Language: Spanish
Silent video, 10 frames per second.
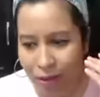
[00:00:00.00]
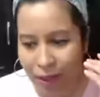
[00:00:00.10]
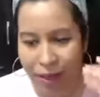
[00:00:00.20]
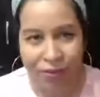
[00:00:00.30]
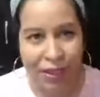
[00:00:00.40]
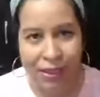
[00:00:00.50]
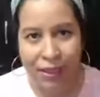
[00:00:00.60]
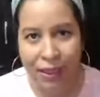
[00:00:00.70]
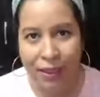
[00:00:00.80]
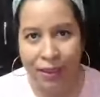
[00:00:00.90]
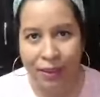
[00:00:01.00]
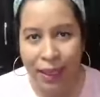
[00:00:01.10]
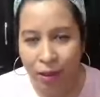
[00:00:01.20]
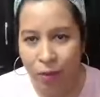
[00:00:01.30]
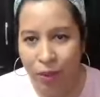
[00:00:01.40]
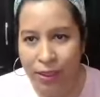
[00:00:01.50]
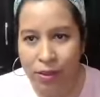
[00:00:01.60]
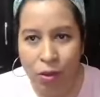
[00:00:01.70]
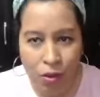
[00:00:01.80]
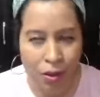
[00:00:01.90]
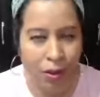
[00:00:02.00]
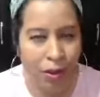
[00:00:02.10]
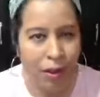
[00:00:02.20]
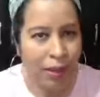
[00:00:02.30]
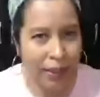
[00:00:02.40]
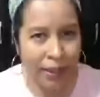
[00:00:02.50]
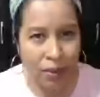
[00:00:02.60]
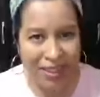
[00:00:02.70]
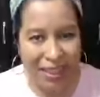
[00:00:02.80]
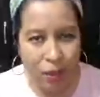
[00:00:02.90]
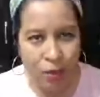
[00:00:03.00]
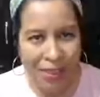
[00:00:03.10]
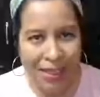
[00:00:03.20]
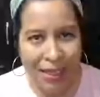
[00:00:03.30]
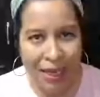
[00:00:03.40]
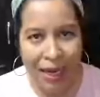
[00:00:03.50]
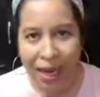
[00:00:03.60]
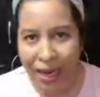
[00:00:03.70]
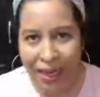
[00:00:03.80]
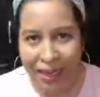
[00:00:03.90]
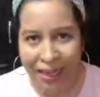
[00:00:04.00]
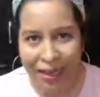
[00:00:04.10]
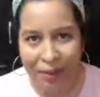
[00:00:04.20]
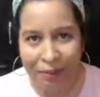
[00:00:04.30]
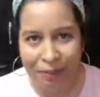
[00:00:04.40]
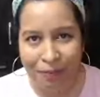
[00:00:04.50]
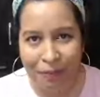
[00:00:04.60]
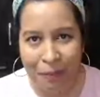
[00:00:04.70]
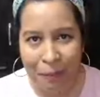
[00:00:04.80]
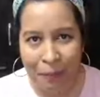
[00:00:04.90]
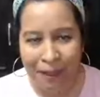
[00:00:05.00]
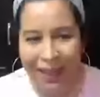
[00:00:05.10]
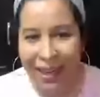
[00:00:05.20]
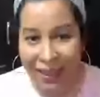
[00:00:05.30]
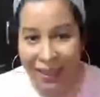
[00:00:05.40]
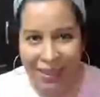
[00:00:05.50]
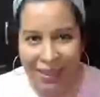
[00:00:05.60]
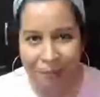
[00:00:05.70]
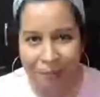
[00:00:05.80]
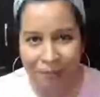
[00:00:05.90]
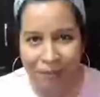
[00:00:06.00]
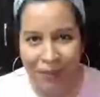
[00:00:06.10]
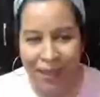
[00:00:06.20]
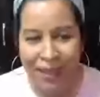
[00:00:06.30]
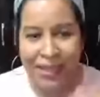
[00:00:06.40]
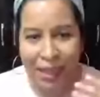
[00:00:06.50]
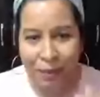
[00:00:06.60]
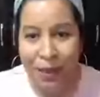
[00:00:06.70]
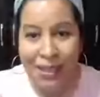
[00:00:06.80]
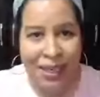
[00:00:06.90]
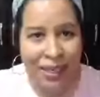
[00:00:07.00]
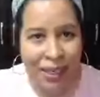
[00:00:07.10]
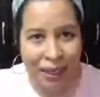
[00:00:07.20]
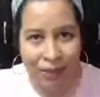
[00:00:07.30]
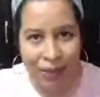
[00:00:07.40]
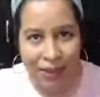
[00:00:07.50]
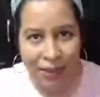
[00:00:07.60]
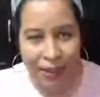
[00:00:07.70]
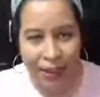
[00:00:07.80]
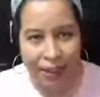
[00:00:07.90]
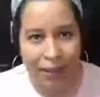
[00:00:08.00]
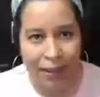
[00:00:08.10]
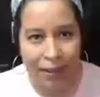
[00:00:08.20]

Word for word: la felicidad, tal como es, o yendo más allá, la alegría la dicha, que están más allá de la felicidad.